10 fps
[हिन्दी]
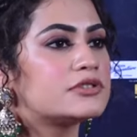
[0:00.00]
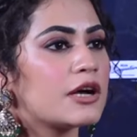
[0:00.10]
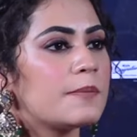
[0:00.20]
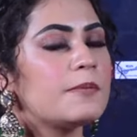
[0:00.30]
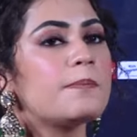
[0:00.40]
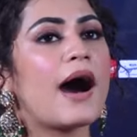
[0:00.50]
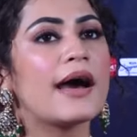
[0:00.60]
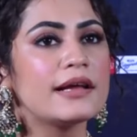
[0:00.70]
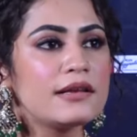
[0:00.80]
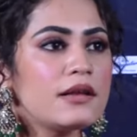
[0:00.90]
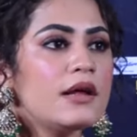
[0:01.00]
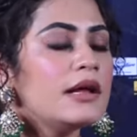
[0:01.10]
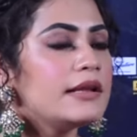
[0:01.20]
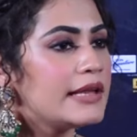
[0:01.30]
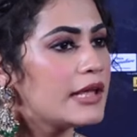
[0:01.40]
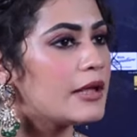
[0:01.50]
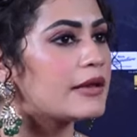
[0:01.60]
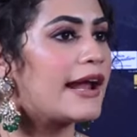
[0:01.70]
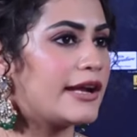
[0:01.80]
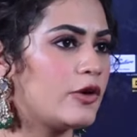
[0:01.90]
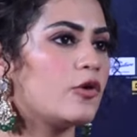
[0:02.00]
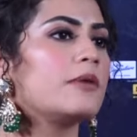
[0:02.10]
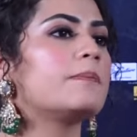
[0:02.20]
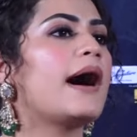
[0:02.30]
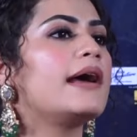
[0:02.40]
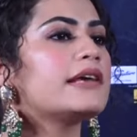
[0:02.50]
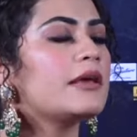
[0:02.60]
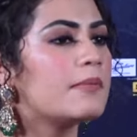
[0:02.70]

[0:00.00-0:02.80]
जब पायल ने रेडी हुई पायल की